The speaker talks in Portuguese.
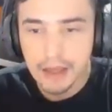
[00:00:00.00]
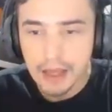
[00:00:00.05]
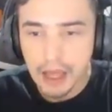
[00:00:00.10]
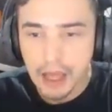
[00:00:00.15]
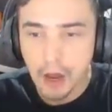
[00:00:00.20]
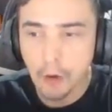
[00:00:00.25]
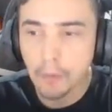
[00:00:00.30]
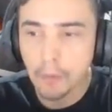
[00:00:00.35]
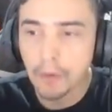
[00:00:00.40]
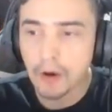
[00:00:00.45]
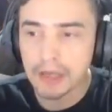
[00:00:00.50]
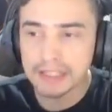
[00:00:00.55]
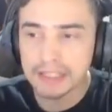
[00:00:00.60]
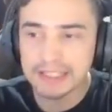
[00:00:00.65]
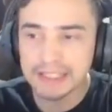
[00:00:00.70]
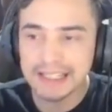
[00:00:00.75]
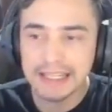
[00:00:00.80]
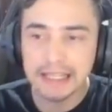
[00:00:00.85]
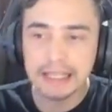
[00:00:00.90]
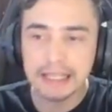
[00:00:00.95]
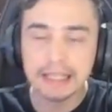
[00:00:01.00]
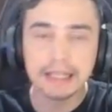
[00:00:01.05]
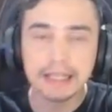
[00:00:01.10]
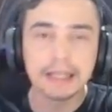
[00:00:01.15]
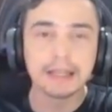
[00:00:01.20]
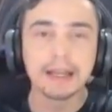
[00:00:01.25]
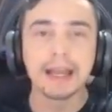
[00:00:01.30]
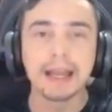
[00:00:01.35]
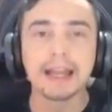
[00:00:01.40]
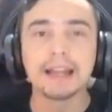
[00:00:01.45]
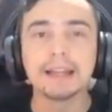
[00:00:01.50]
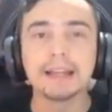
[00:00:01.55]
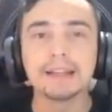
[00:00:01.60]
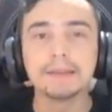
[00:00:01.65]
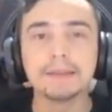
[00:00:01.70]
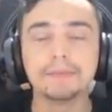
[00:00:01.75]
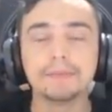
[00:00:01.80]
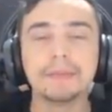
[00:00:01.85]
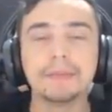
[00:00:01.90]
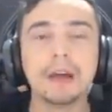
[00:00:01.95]
é um mod que
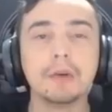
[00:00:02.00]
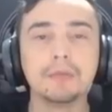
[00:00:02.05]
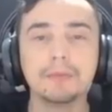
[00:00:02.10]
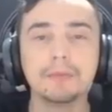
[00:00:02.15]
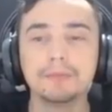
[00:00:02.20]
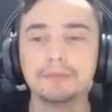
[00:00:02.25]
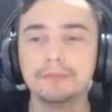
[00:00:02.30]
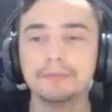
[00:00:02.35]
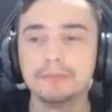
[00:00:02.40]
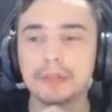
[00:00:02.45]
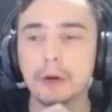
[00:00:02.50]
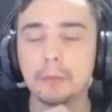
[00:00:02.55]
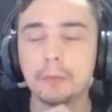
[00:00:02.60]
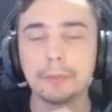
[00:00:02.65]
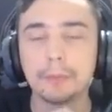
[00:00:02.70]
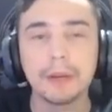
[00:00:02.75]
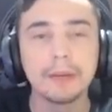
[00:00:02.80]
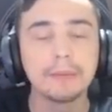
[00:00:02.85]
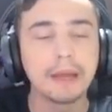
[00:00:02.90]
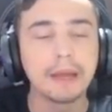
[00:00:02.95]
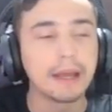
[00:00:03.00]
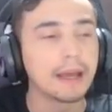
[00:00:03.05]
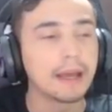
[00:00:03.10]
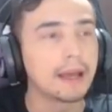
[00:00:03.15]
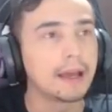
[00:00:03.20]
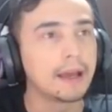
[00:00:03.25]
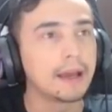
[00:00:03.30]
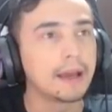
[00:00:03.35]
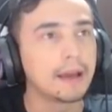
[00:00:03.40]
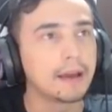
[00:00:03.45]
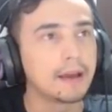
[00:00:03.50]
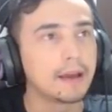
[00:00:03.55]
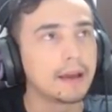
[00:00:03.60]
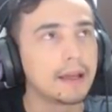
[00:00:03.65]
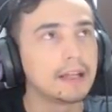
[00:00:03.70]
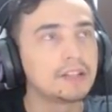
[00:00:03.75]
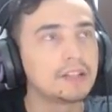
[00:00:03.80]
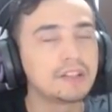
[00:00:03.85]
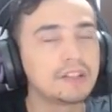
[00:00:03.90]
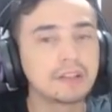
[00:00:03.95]
ele não não é,
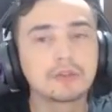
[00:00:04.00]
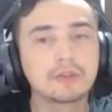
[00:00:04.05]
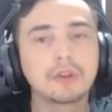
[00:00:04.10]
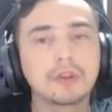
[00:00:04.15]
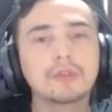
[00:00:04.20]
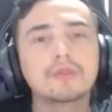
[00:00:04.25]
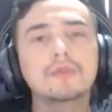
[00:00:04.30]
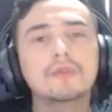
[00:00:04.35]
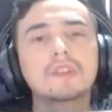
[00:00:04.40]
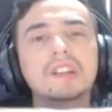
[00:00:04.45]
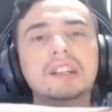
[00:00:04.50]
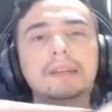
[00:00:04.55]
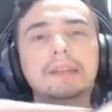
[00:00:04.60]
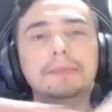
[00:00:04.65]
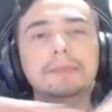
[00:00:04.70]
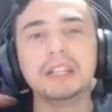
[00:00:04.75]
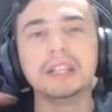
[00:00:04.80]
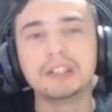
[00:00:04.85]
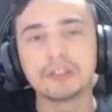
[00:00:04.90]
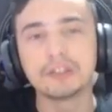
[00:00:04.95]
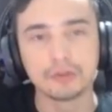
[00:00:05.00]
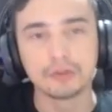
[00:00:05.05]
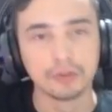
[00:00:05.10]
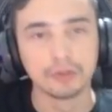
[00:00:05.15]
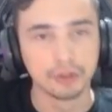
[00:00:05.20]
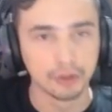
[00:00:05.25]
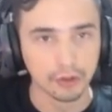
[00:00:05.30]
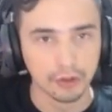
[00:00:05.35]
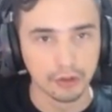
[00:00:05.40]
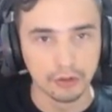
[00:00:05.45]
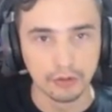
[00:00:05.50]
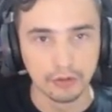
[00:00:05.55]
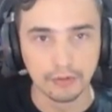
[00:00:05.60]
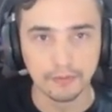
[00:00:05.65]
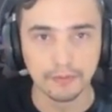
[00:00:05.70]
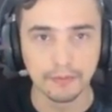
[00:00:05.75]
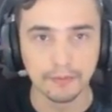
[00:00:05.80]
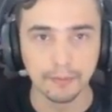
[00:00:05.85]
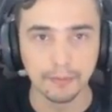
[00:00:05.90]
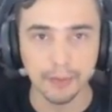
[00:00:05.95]
ele tira todos os limites do jogo,
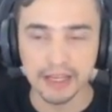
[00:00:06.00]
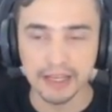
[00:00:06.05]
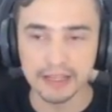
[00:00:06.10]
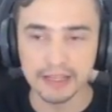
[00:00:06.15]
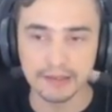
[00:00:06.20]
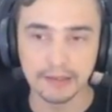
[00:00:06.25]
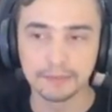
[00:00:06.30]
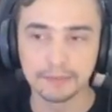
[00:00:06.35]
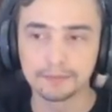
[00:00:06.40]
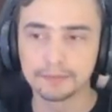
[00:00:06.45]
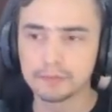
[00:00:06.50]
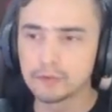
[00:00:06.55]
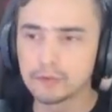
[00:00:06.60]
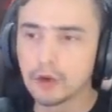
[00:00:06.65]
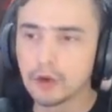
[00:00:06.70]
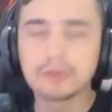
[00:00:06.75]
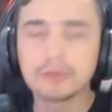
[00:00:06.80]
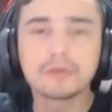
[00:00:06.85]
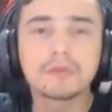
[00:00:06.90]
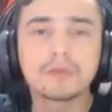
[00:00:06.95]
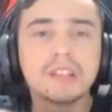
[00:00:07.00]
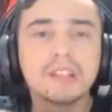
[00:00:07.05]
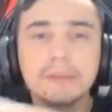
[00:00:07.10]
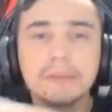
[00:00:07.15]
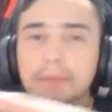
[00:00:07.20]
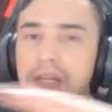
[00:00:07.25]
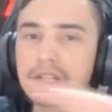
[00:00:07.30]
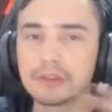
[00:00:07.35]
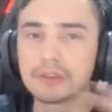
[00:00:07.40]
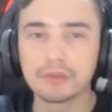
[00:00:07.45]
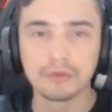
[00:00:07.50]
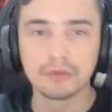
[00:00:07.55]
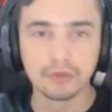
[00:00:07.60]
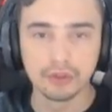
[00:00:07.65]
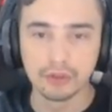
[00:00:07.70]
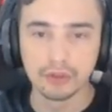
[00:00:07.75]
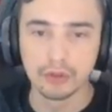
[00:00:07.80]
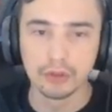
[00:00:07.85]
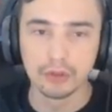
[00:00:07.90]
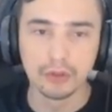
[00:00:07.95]
beleza? Todos os limites do
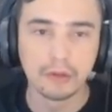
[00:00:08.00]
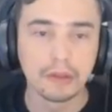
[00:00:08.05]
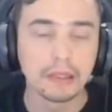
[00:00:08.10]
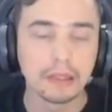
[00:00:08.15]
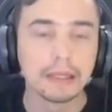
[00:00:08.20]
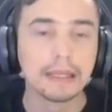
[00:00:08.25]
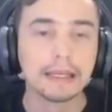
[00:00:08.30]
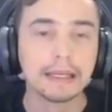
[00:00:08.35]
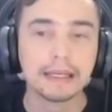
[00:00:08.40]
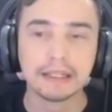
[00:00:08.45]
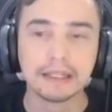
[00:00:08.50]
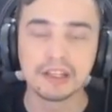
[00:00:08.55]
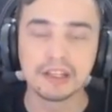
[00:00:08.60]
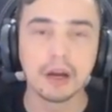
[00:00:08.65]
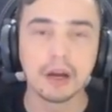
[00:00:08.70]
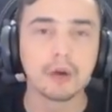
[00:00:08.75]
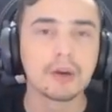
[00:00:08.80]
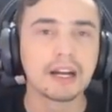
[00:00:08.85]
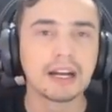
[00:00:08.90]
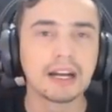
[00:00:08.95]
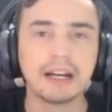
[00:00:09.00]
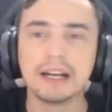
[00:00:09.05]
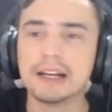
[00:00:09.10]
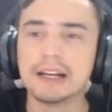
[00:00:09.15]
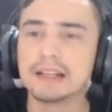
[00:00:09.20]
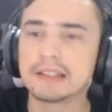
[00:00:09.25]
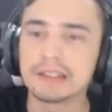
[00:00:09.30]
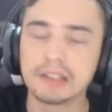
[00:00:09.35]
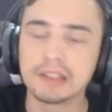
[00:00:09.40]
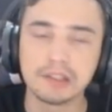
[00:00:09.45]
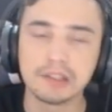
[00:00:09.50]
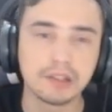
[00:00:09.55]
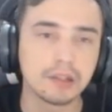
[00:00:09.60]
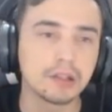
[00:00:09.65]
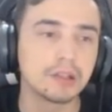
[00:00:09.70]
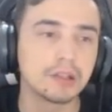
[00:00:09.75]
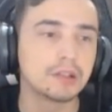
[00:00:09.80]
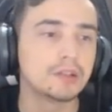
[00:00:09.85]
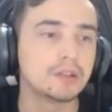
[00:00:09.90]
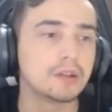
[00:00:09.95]
jogo de alcance,
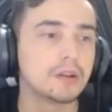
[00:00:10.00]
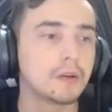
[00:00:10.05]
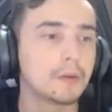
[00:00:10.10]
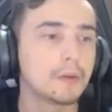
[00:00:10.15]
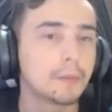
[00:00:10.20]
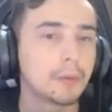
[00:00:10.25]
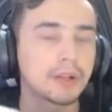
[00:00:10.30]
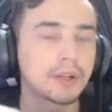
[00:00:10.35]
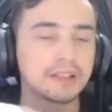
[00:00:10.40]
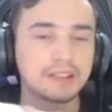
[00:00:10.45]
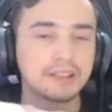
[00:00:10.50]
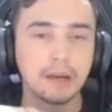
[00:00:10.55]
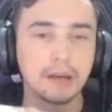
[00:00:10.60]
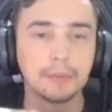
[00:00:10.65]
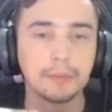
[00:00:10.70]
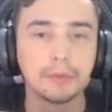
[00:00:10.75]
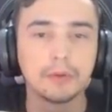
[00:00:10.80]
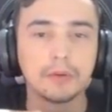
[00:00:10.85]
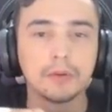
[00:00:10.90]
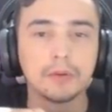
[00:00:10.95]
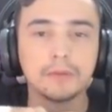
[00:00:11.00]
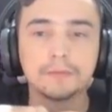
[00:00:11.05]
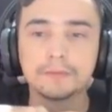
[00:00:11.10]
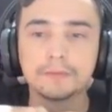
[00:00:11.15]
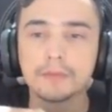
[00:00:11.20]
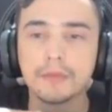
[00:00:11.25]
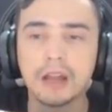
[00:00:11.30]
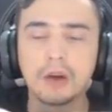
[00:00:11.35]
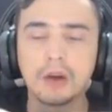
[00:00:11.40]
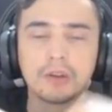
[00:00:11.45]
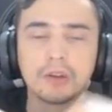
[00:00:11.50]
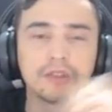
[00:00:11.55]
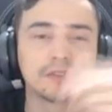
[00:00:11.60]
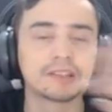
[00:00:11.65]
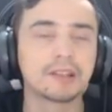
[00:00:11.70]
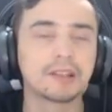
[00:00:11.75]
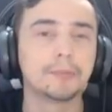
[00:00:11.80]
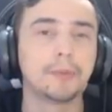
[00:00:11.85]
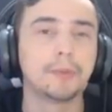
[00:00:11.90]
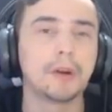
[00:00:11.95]
de, de por exemplo, aonde
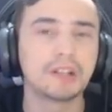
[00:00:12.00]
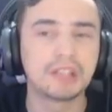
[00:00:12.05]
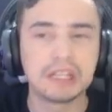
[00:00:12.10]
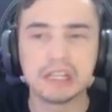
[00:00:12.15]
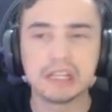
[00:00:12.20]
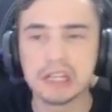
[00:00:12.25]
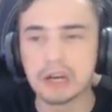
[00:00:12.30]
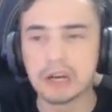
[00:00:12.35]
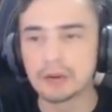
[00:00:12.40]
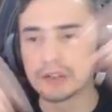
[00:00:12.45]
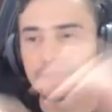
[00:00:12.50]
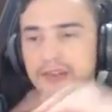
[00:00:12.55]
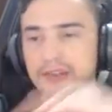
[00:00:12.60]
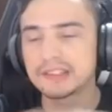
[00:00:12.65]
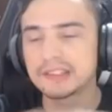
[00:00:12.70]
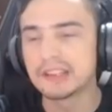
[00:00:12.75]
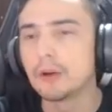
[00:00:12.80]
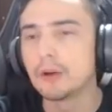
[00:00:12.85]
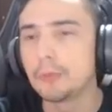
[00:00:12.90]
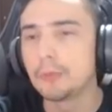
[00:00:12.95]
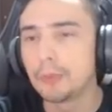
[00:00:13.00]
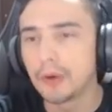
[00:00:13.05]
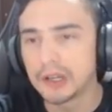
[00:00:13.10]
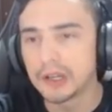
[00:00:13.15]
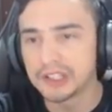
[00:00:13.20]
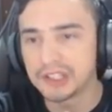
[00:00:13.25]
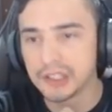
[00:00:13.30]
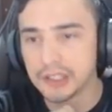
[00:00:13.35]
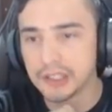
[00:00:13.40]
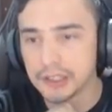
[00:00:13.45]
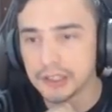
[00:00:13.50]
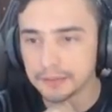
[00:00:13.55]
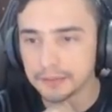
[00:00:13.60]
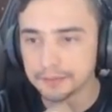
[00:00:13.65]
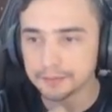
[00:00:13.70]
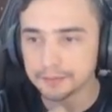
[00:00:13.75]
você pode ir, aonde você não pode ir.